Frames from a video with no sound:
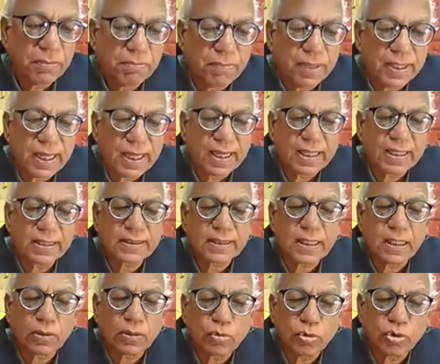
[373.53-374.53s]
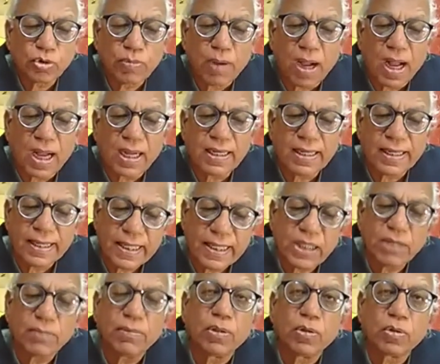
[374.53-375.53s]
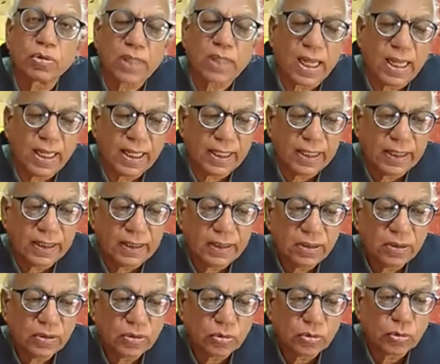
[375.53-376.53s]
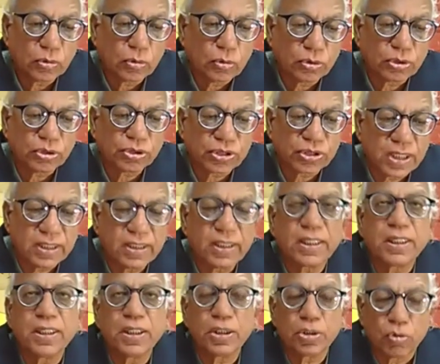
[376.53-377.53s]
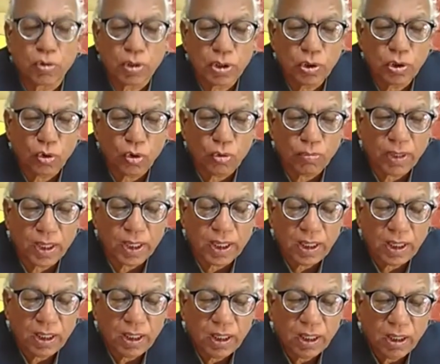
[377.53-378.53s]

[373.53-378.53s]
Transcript: बनारस का कुछ भाग नींद में होता है तो कुछ शंख की ध्वनियों में